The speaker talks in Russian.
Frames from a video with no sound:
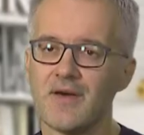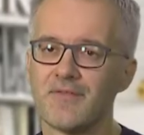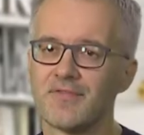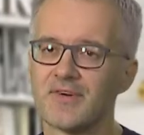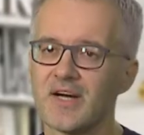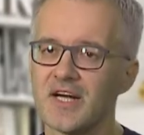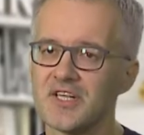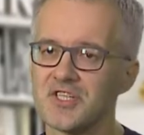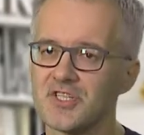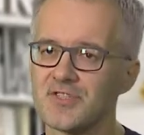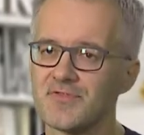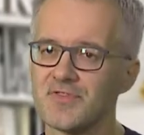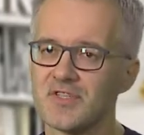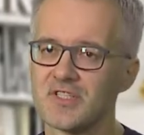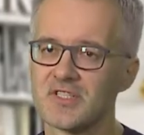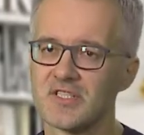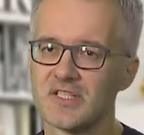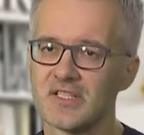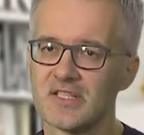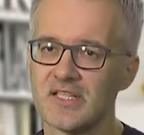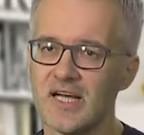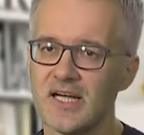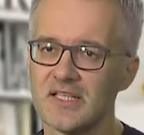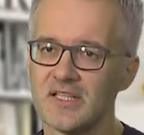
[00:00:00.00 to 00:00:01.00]
В качестве
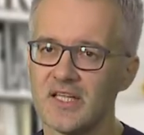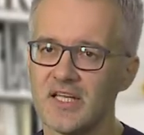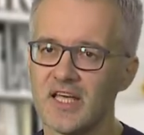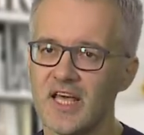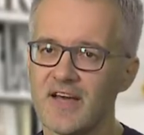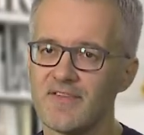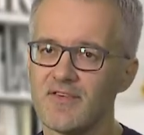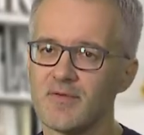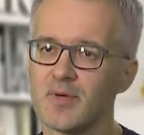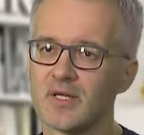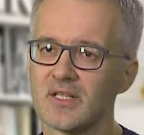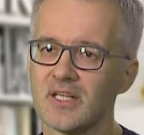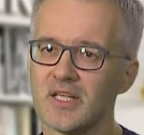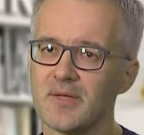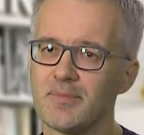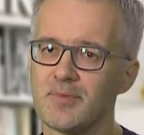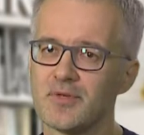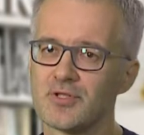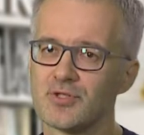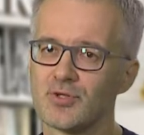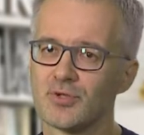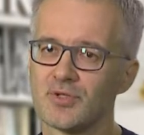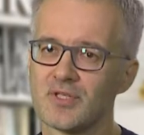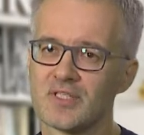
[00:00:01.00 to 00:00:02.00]
цитаты я выбрал
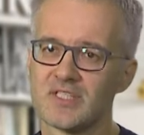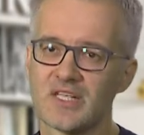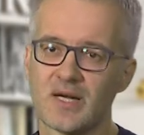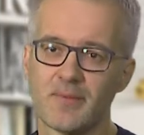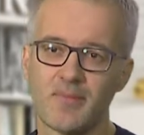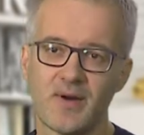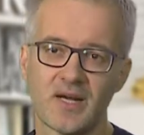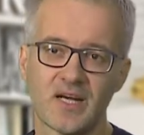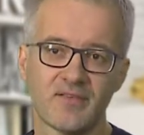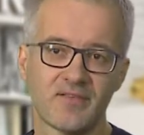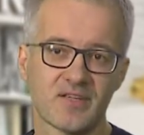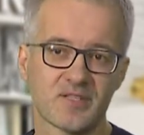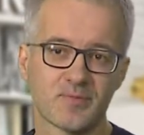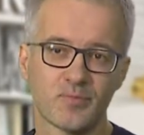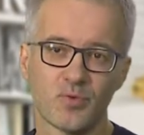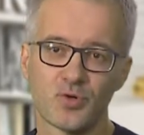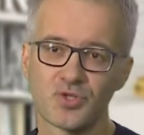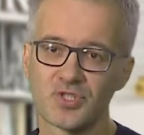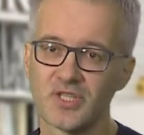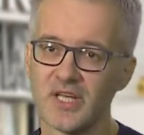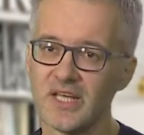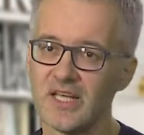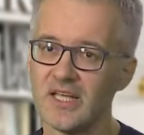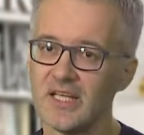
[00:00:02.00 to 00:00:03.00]
эпизод из романа,
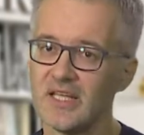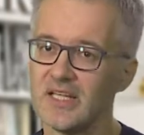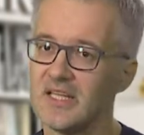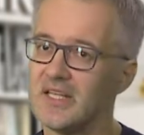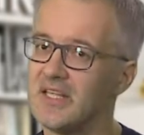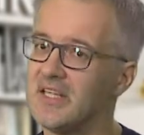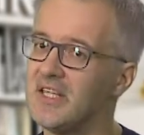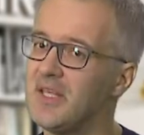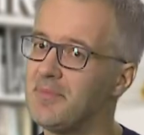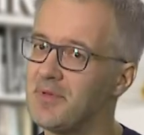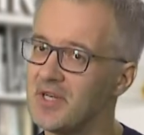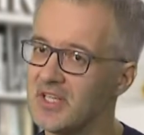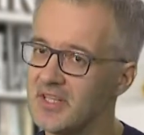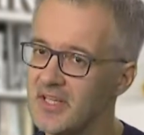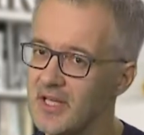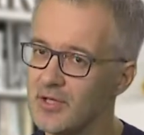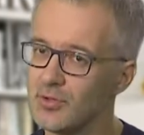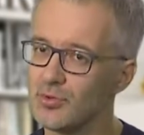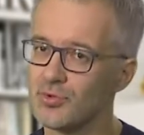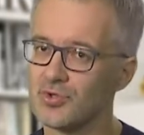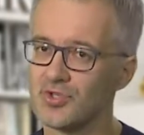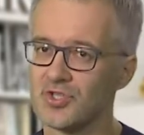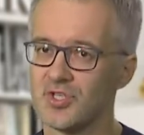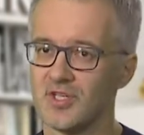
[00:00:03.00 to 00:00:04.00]
возможно, не
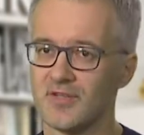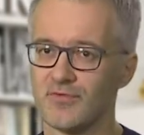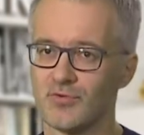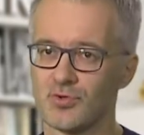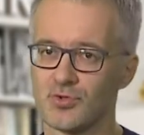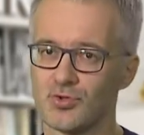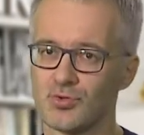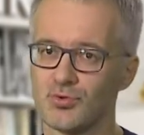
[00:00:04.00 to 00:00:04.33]
передающий его